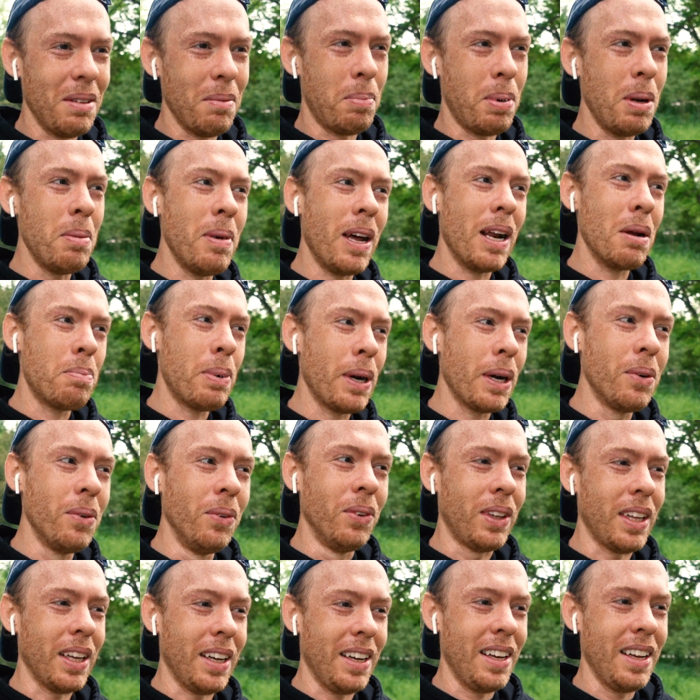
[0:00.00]
Primeira
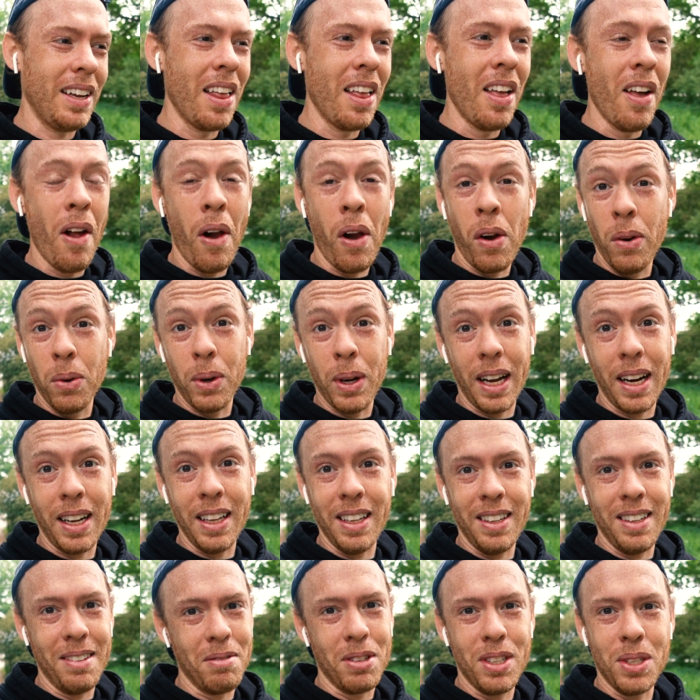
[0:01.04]
pergunta, o cara,
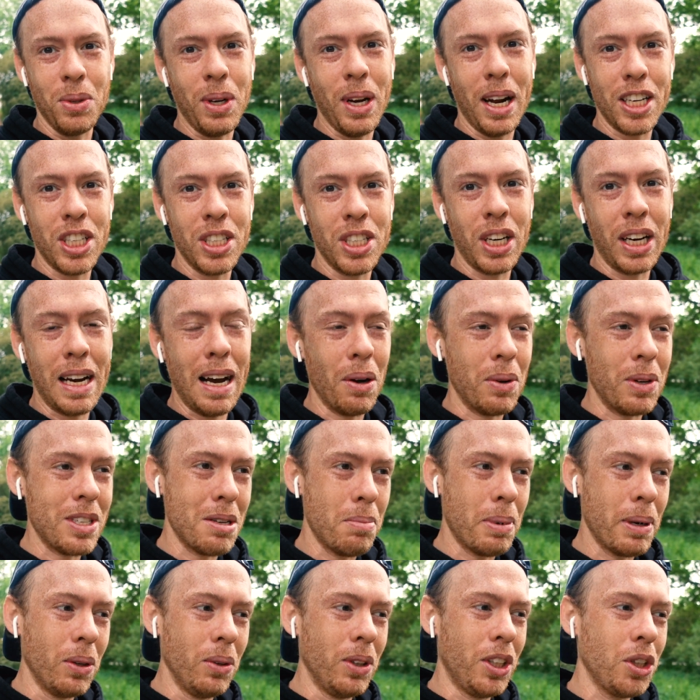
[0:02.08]
se o cara chegar com essa
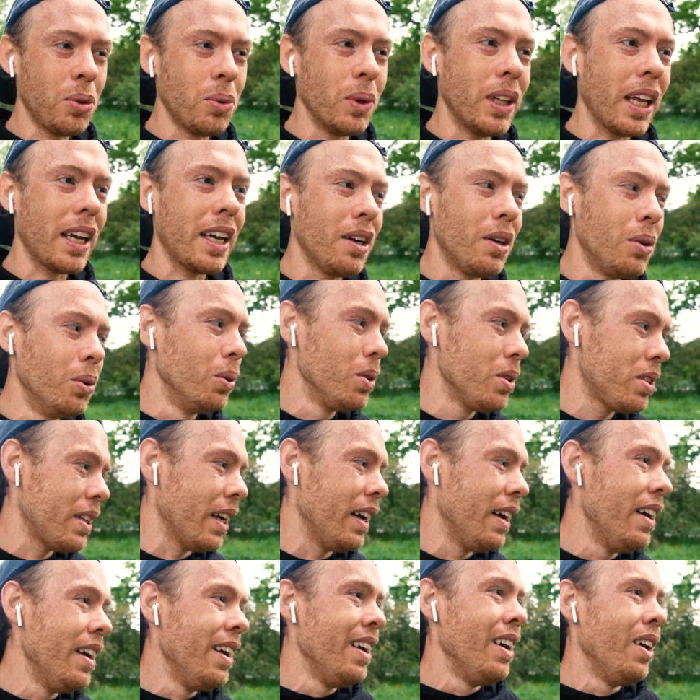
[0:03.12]
pergunta de quanto é que
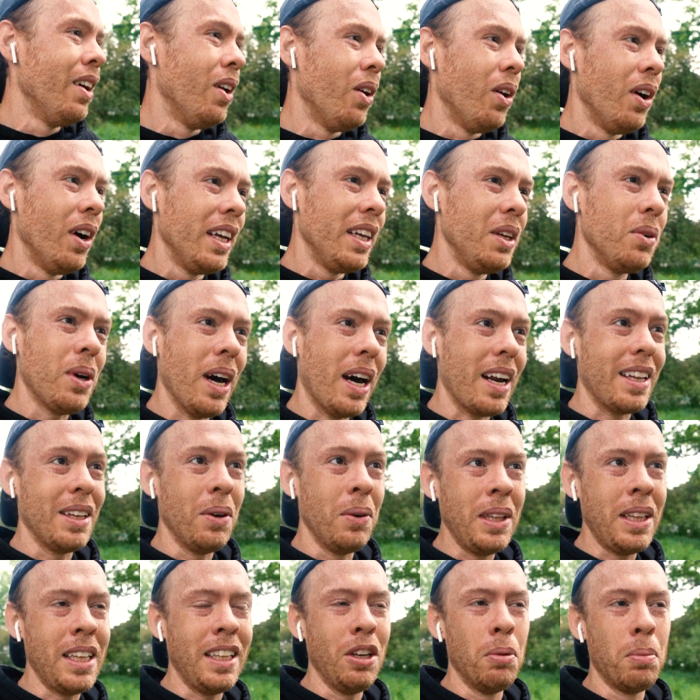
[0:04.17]
custa, e o cara
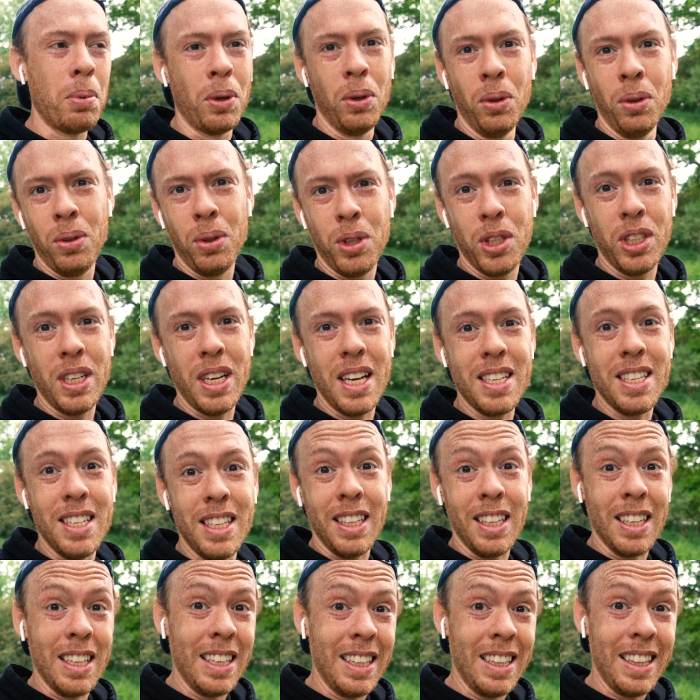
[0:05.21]
não entendeu o produto chinês
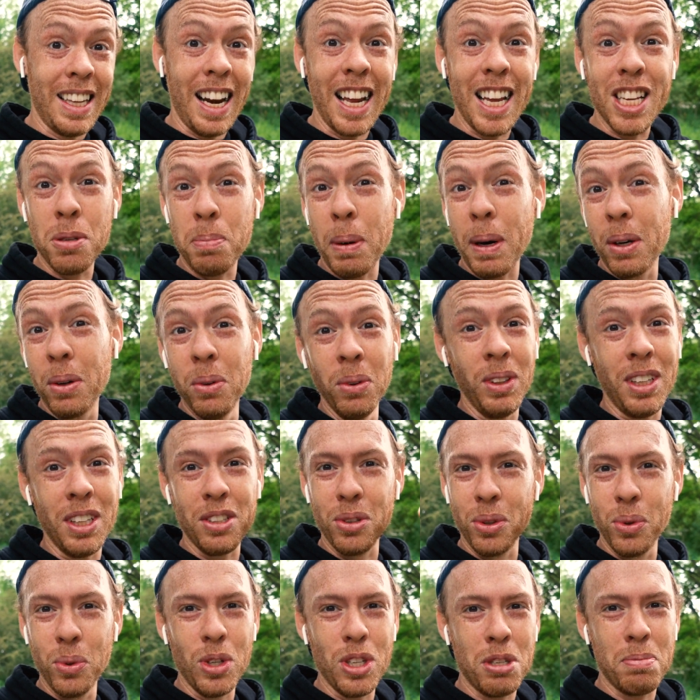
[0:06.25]
em três perguntas
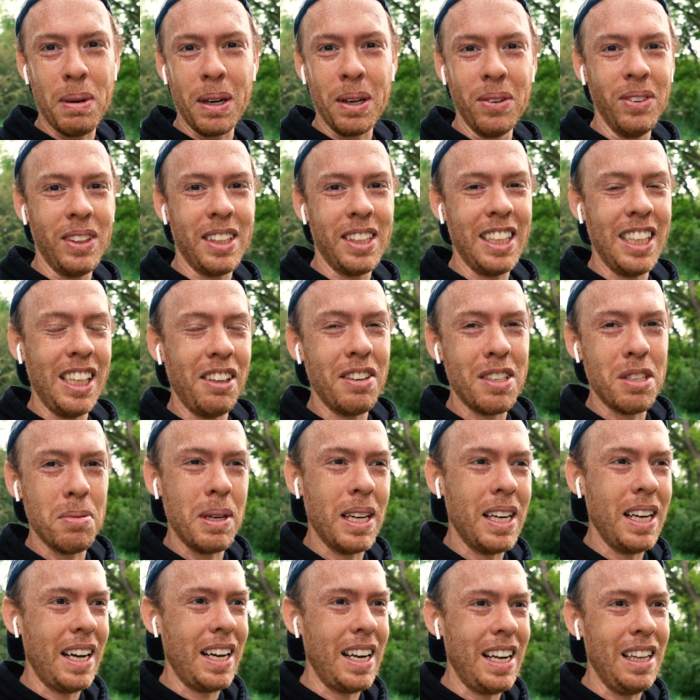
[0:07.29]
ou duas perguntas, ele já vai
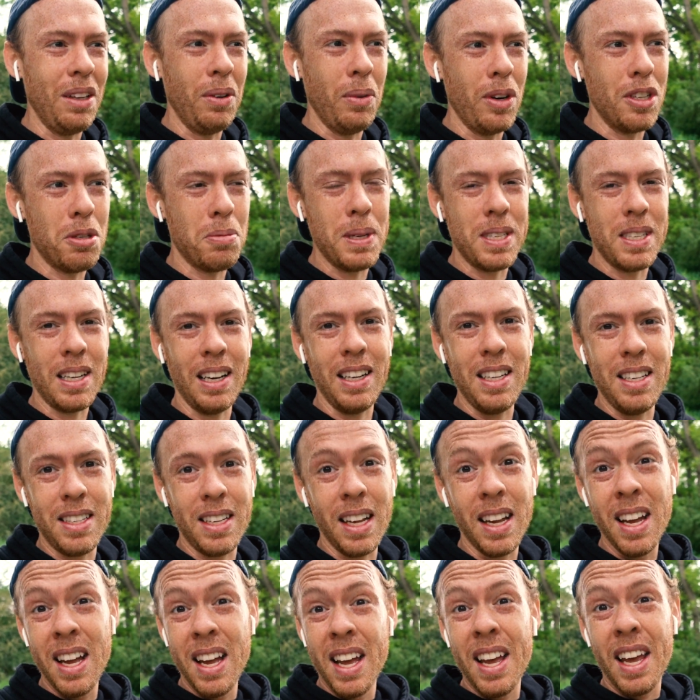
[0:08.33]
saber, cara, ele não é um
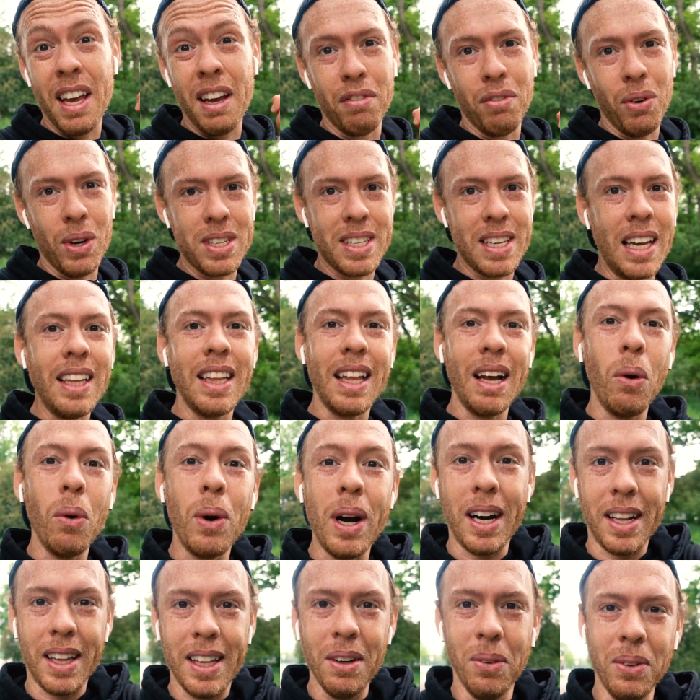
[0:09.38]
especialista, eu vou aceitar o
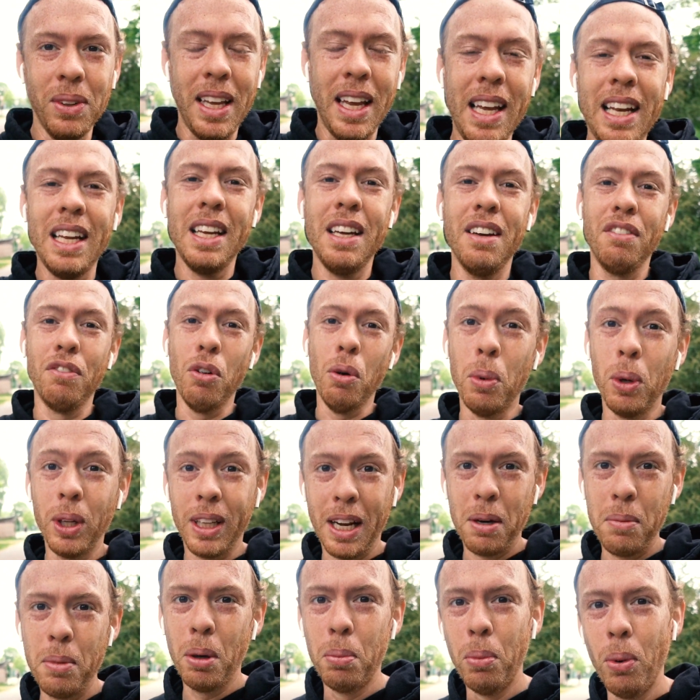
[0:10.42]
cartão dele, vou
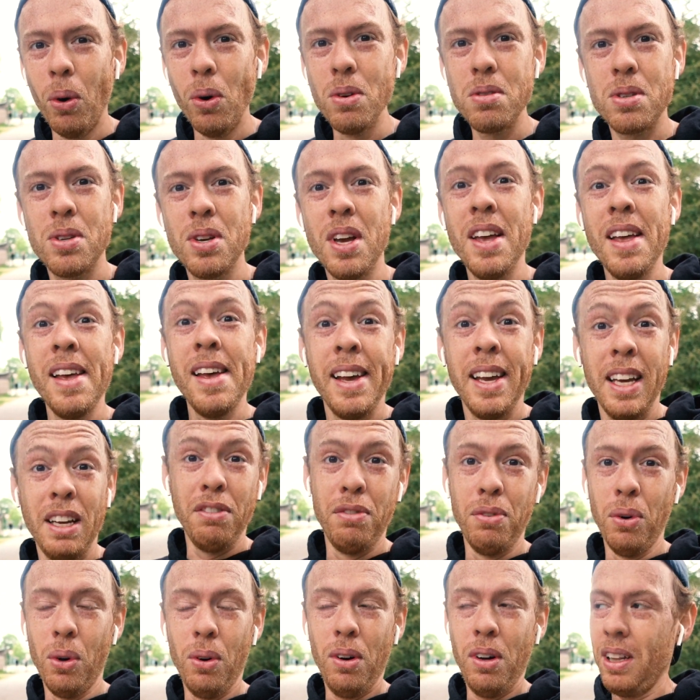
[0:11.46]
botar no meu bolso e
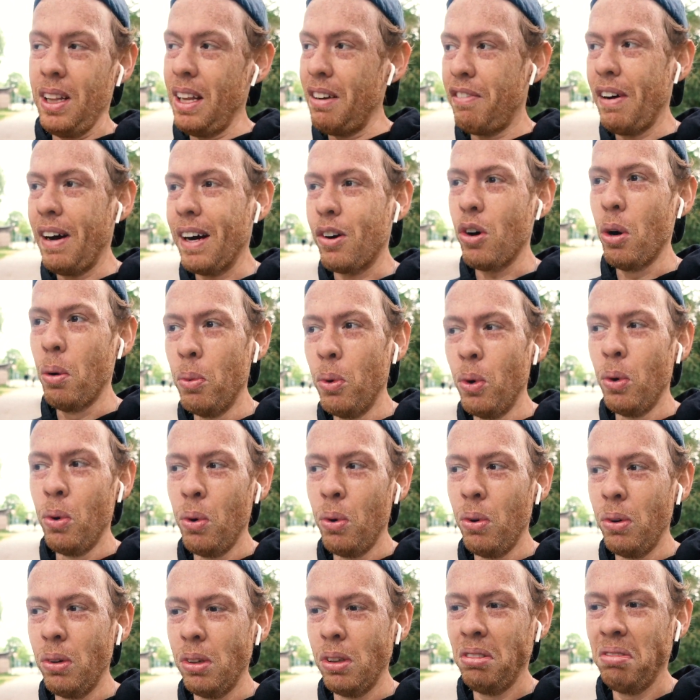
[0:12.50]
vou levar
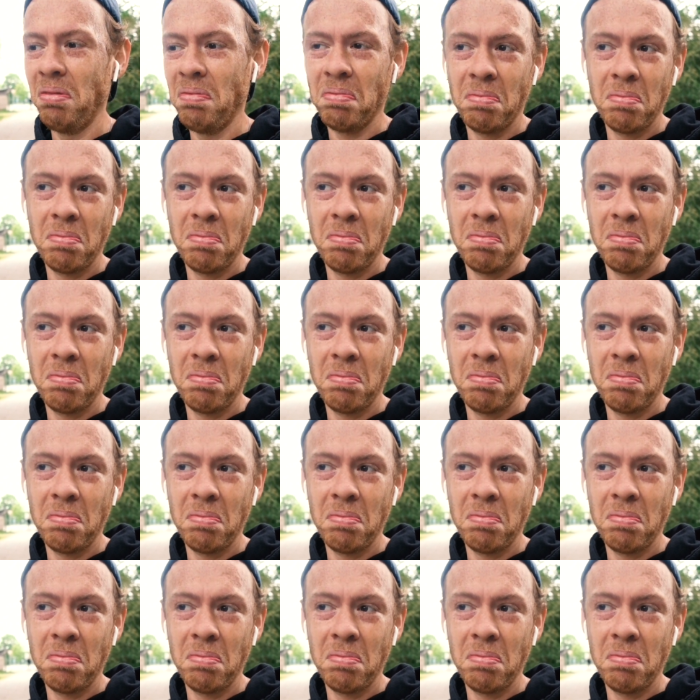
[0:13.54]
como